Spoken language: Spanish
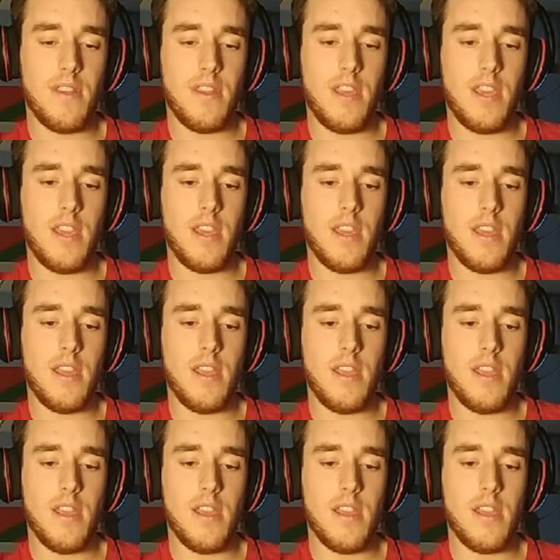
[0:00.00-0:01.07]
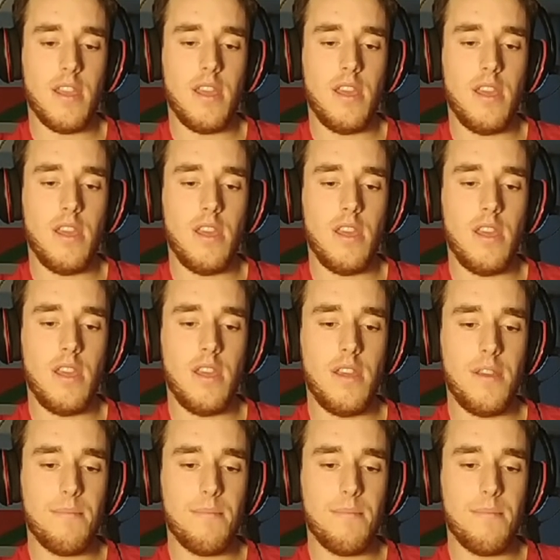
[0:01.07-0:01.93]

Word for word: Y, y,